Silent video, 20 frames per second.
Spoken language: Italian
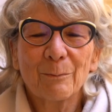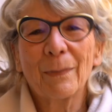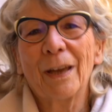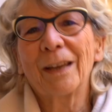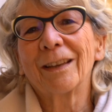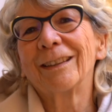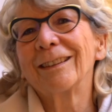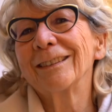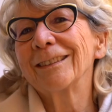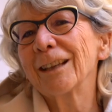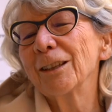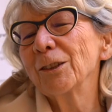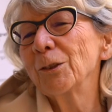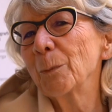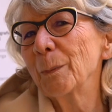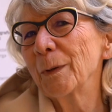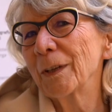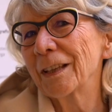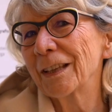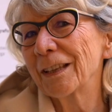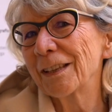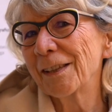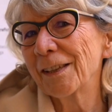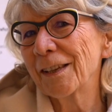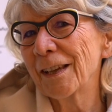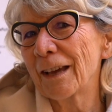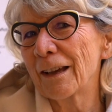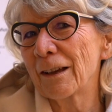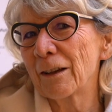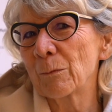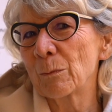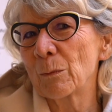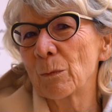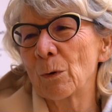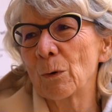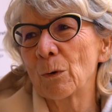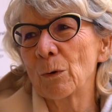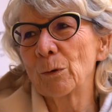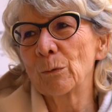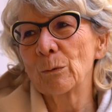Beh, intanto perché
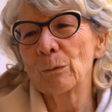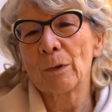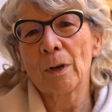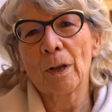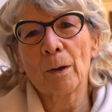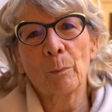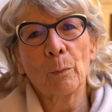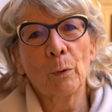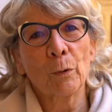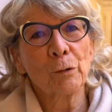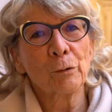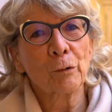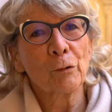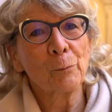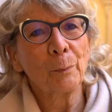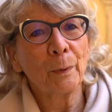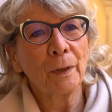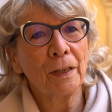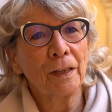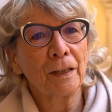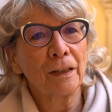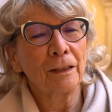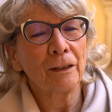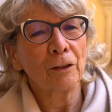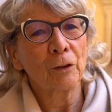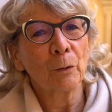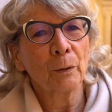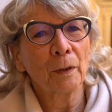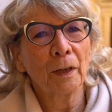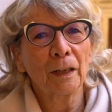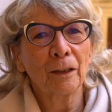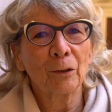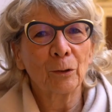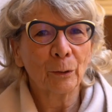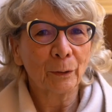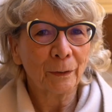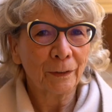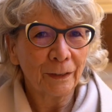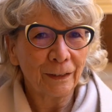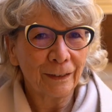siamo in un posto splendido che è il
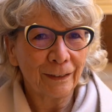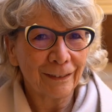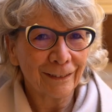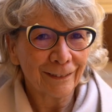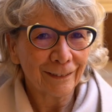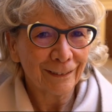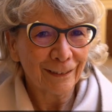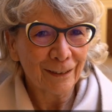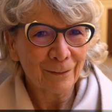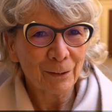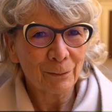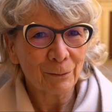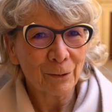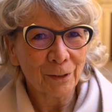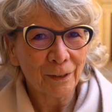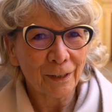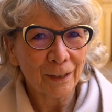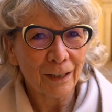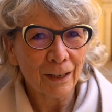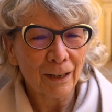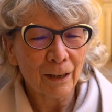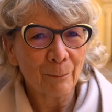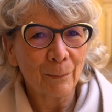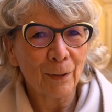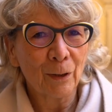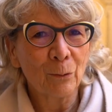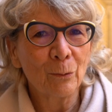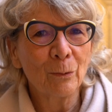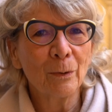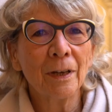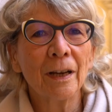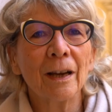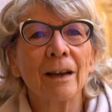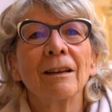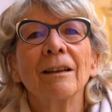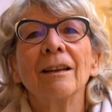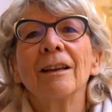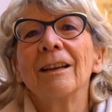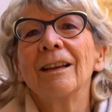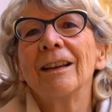cortile della Biblioteca Gambalunga,